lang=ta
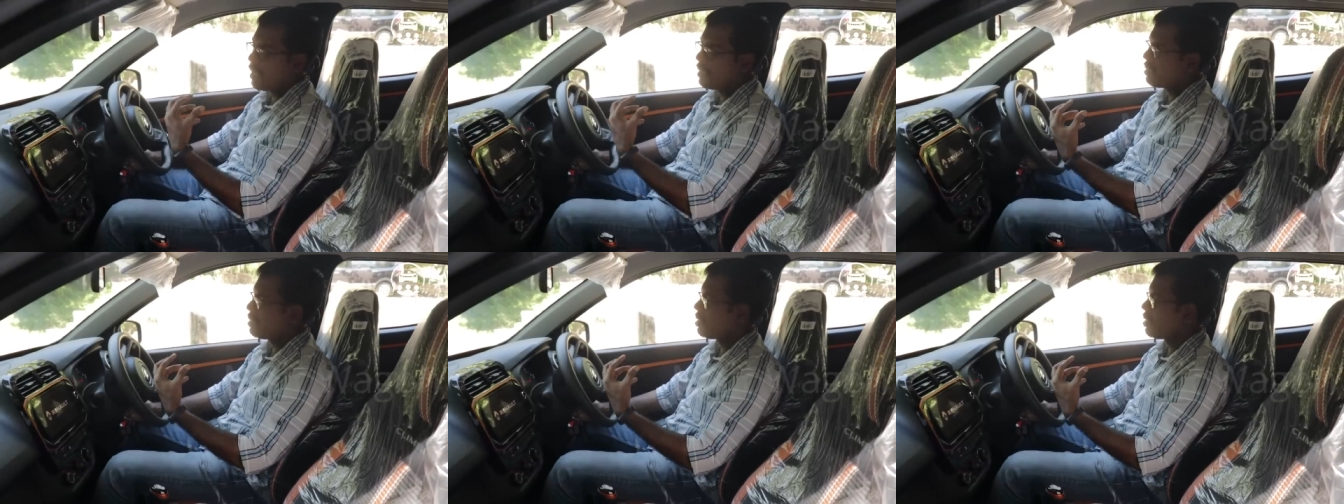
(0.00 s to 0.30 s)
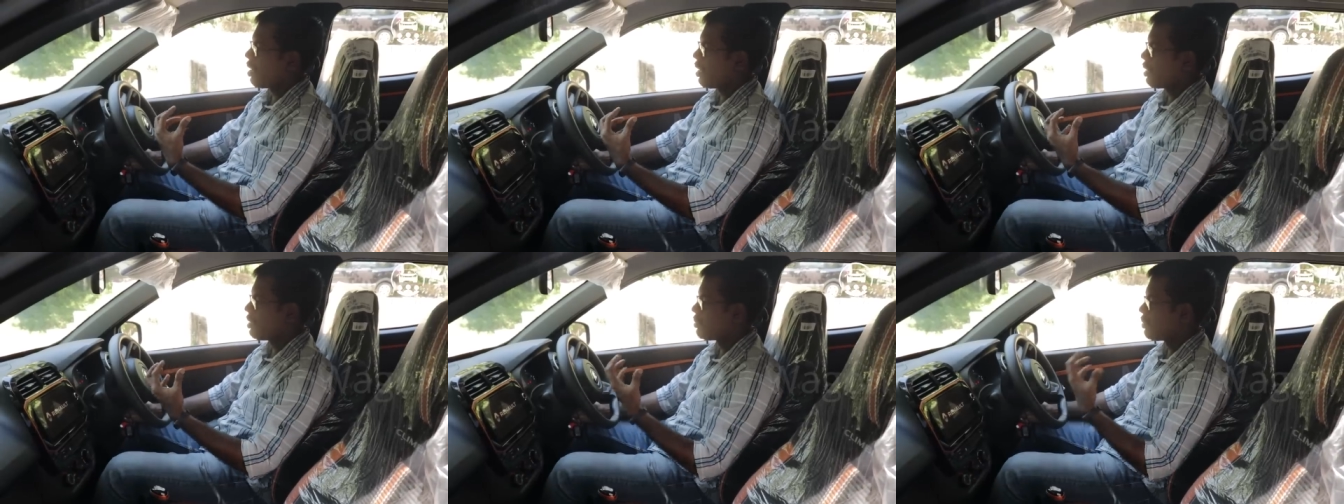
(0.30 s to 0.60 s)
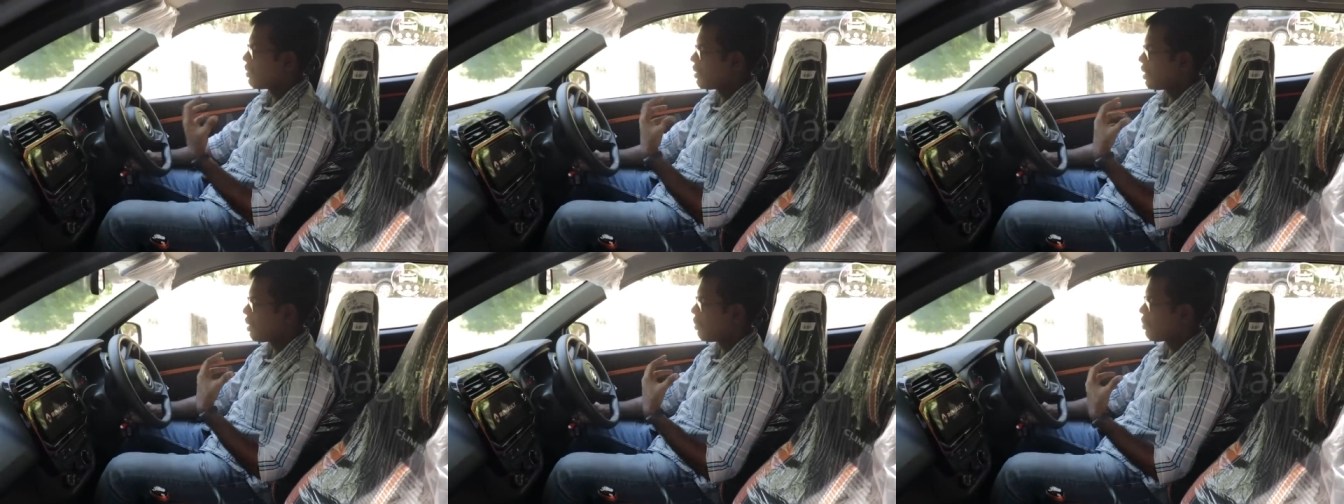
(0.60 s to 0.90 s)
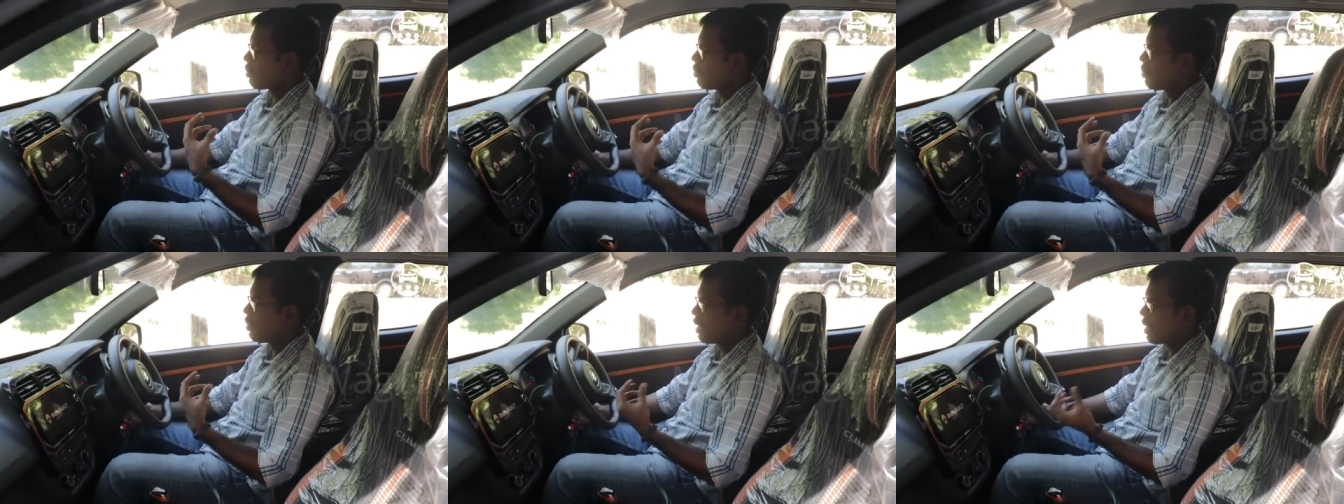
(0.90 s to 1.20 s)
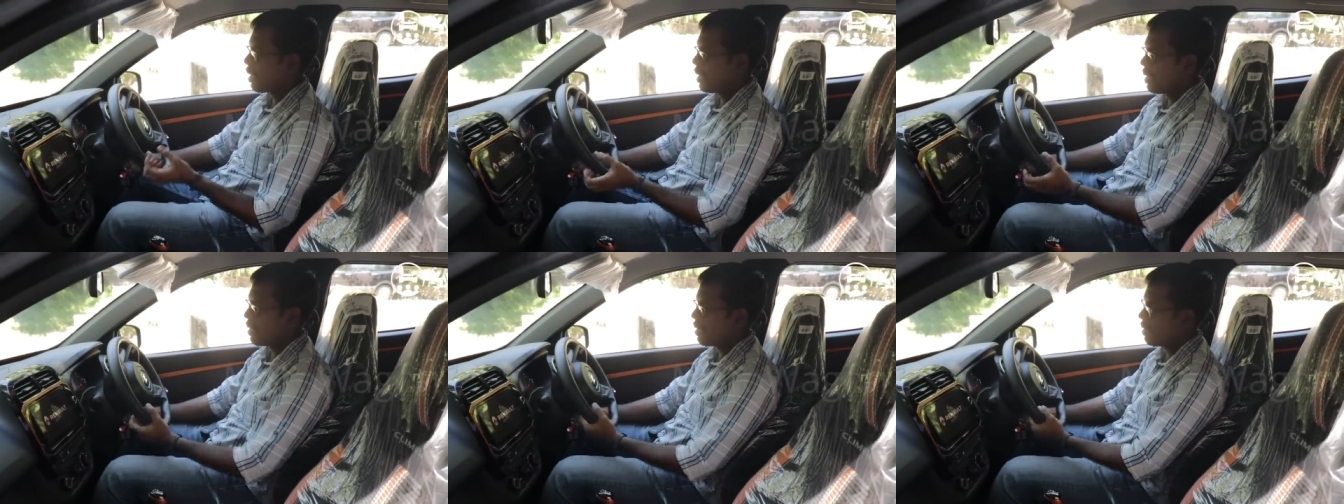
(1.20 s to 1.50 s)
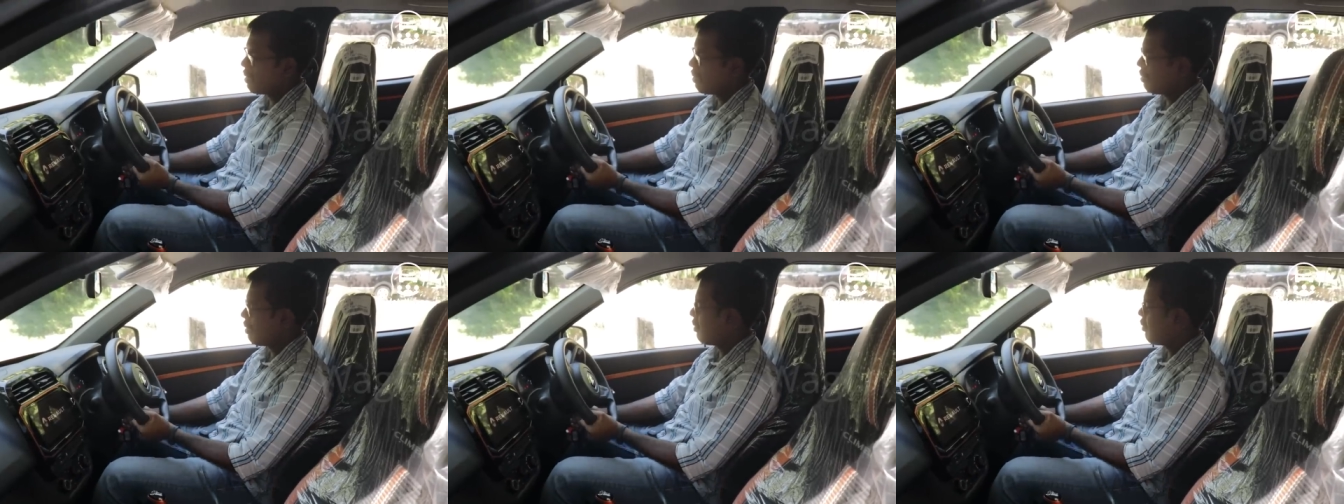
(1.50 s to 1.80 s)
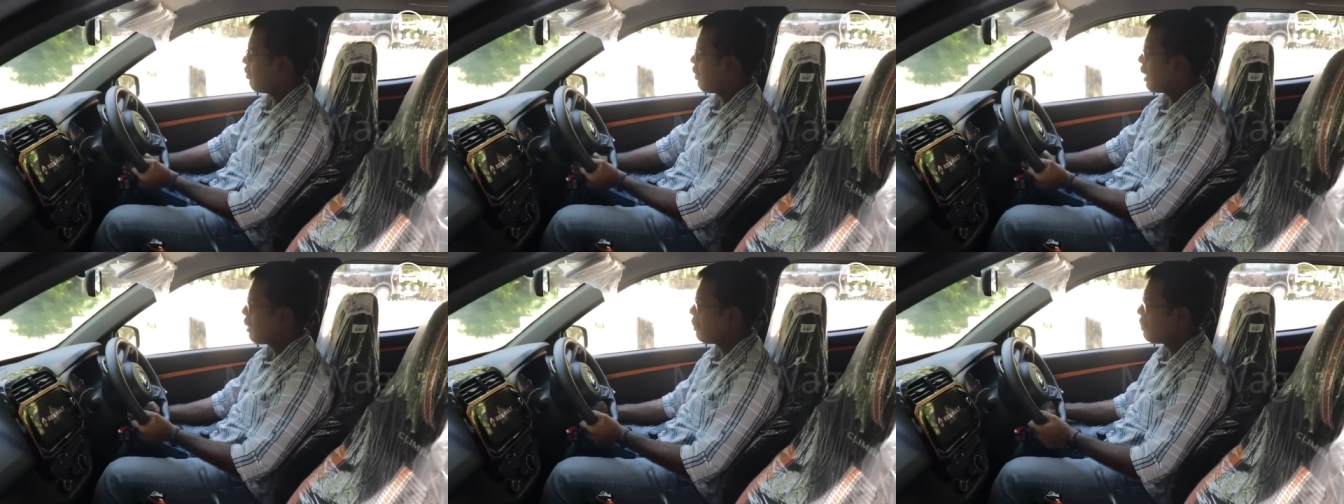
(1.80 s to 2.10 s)
என்ஜின் நாய்ஸ் வந்து நமக்கு உள்ளே கேட்குது
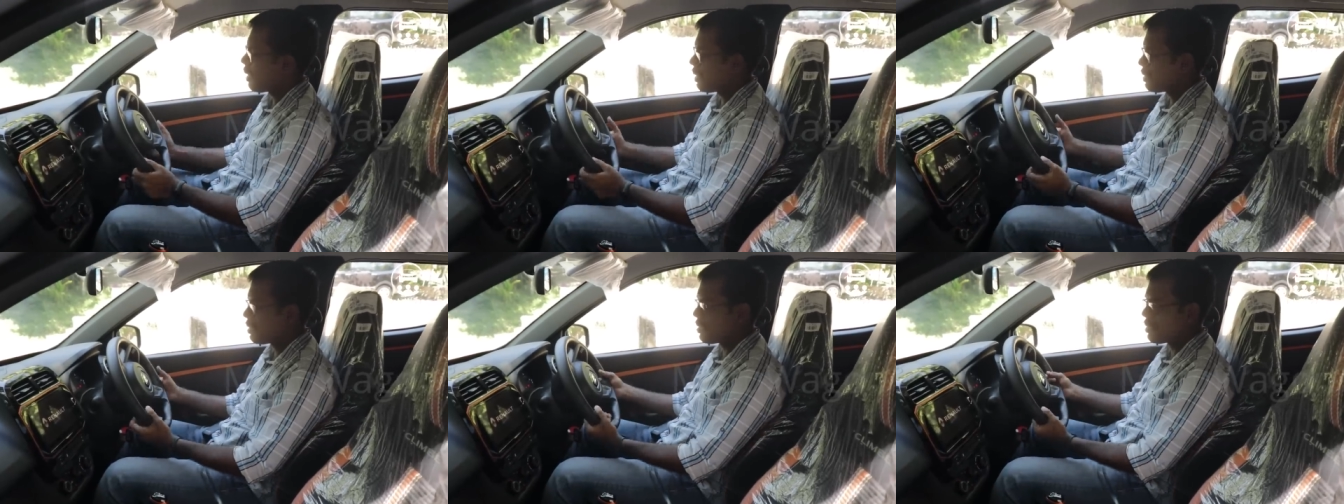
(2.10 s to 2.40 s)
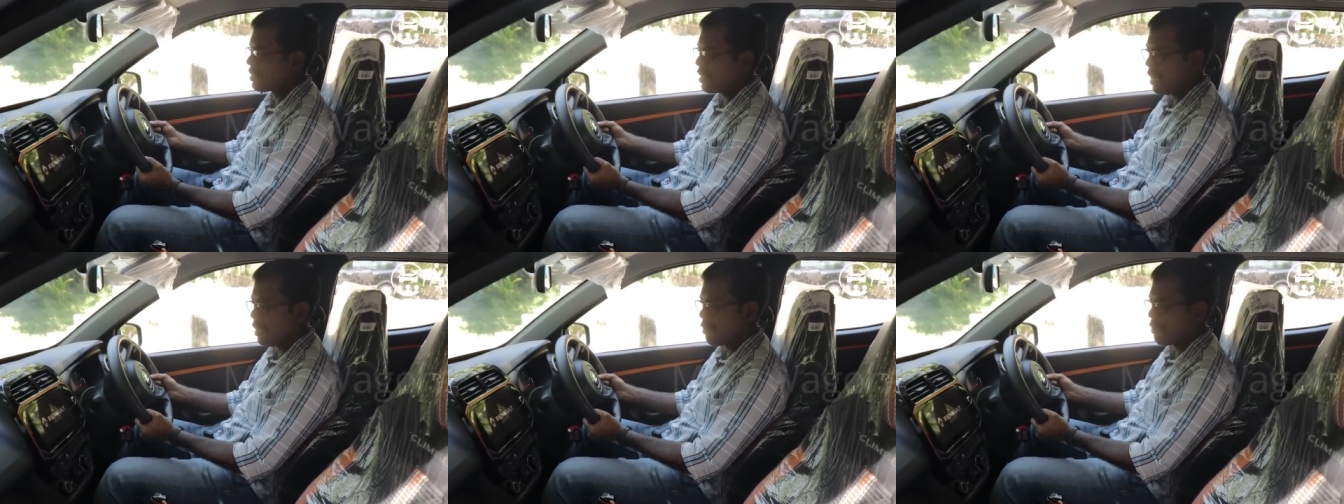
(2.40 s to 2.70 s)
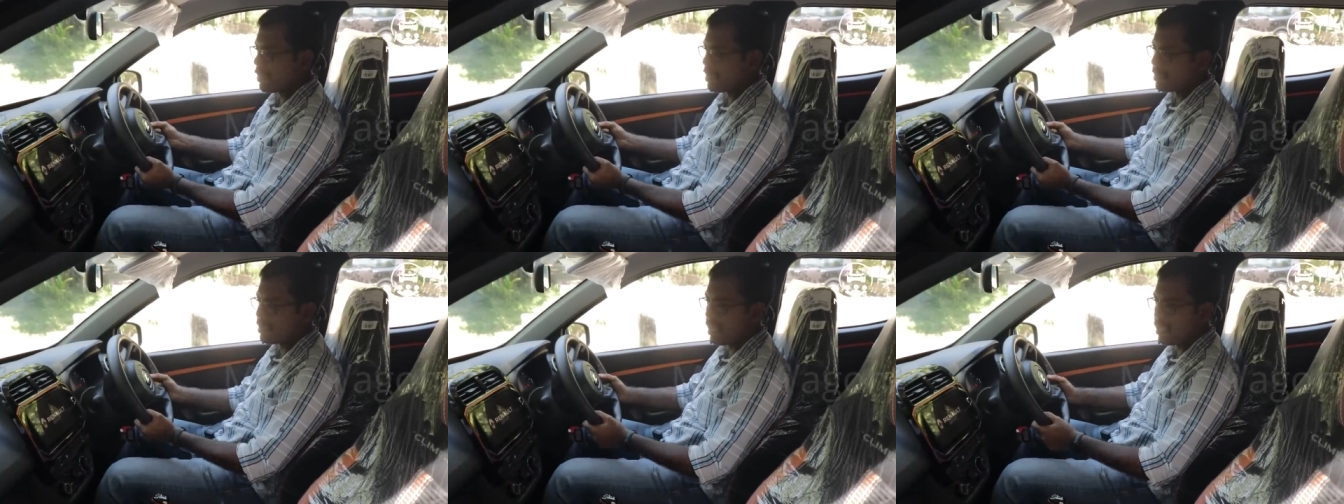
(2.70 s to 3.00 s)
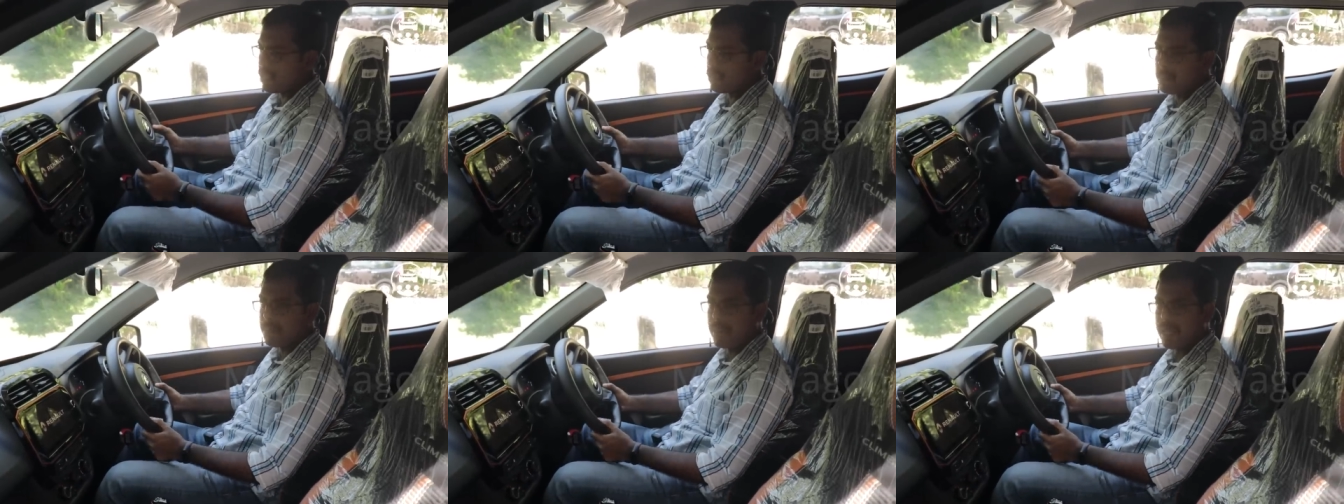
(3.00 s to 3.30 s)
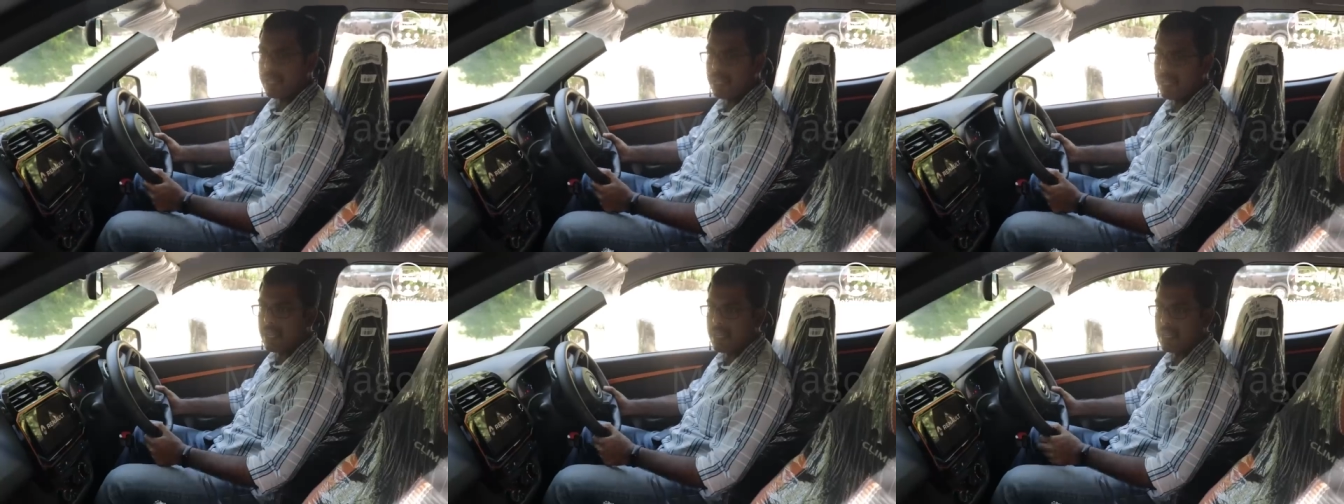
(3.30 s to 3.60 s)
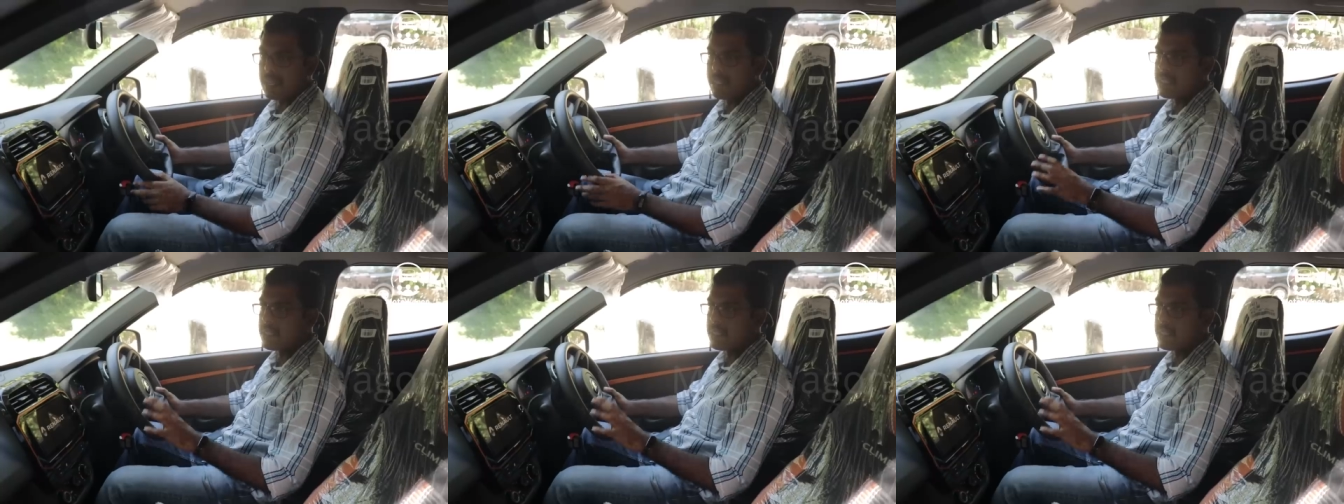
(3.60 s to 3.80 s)
வைப்ரேஷன்ஸ் எல்லாம் பெருசாக எதுவுமே இல்லை